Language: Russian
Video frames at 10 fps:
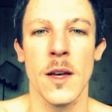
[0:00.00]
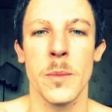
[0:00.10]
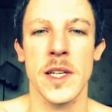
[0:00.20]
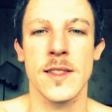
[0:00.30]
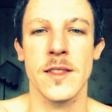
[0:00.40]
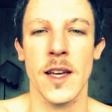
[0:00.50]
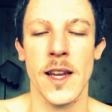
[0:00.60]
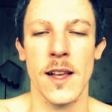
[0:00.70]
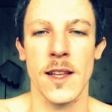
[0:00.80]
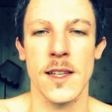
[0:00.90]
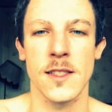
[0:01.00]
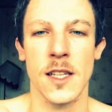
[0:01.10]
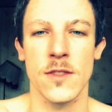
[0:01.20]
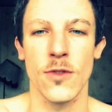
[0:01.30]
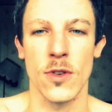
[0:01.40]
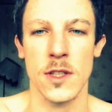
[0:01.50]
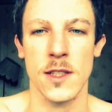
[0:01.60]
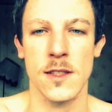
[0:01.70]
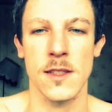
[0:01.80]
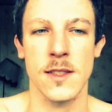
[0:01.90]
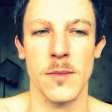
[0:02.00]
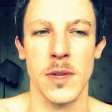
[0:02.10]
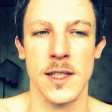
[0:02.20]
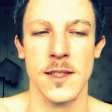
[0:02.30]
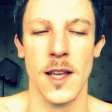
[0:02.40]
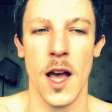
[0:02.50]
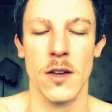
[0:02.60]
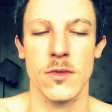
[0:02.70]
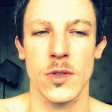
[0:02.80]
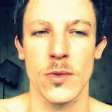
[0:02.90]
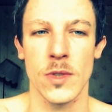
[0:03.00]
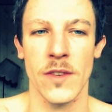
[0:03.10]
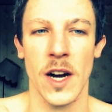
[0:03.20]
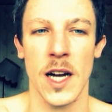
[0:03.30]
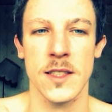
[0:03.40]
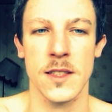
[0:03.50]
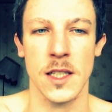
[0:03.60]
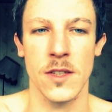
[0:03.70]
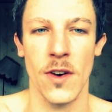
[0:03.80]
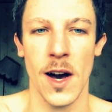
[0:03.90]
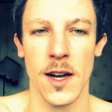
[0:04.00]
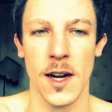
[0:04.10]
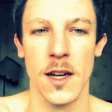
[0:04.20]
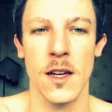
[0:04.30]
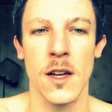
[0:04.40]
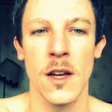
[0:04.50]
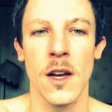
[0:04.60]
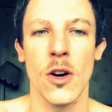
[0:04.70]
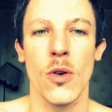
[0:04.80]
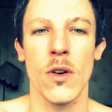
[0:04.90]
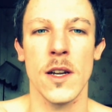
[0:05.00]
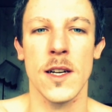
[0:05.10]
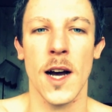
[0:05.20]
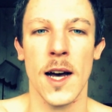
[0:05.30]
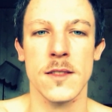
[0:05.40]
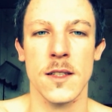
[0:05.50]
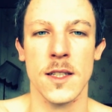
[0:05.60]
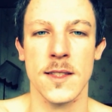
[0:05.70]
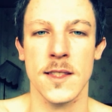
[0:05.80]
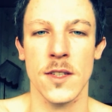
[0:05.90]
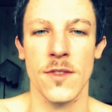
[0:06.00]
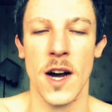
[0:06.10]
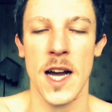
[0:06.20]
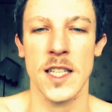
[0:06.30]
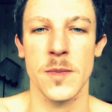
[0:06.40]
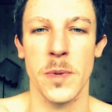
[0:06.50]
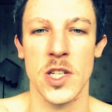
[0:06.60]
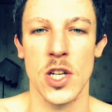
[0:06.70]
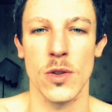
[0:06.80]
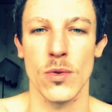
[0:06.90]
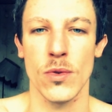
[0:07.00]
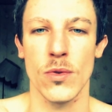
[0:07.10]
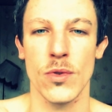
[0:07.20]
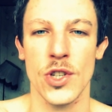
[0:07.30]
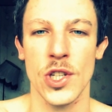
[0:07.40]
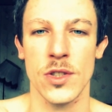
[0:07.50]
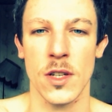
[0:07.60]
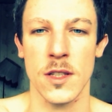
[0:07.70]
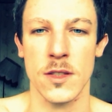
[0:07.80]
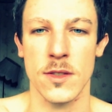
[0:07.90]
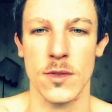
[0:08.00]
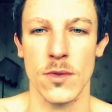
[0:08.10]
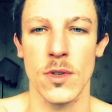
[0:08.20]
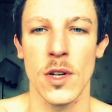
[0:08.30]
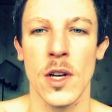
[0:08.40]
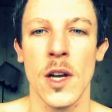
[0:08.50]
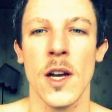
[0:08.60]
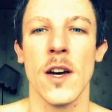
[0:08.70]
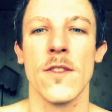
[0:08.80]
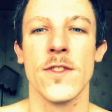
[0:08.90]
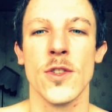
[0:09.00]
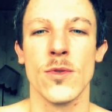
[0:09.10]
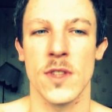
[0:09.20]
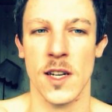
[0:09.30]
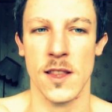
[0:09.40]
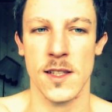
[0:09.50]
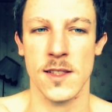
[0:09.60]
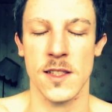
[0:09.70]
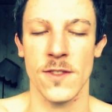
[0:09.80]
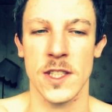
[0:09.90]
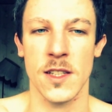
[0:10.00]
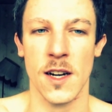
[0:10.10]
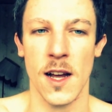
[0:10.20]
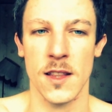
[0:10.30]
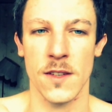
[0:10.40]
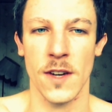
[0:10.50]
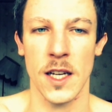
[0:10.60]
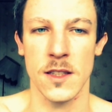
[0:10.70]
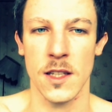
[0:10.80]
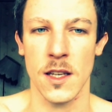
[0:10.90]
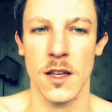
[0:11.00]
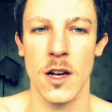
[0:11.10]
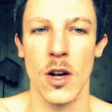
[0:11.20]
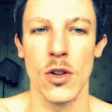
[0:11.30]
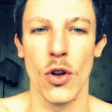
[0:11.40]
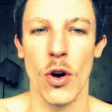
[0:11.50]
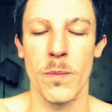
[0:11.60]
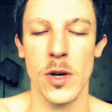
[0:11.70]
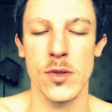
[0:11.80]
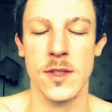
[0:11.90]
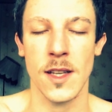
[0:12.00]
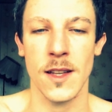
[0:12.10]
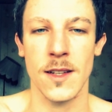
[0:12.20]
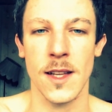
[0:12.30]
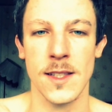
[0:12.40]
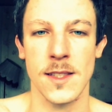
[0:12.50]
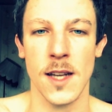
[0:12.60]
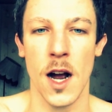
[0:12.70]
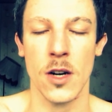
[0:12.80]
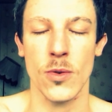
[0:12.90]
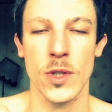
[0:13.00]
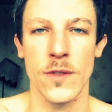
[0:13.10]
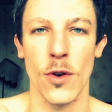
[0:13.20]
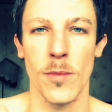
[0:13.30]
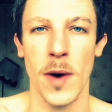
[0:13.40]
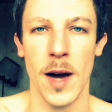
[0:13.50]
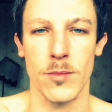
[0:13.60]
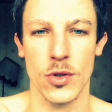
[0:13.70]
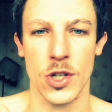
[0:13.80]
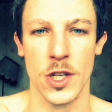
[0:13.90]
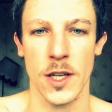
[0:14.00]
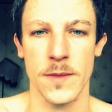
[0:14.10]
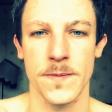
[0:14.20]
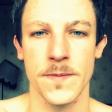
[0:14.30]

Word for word: Престарелые затворницы соблазняют юного антиквара. Хулиган раздевает пожилую учительницу. Внутренности ветерана войны лопаются на глазах у его бабушки.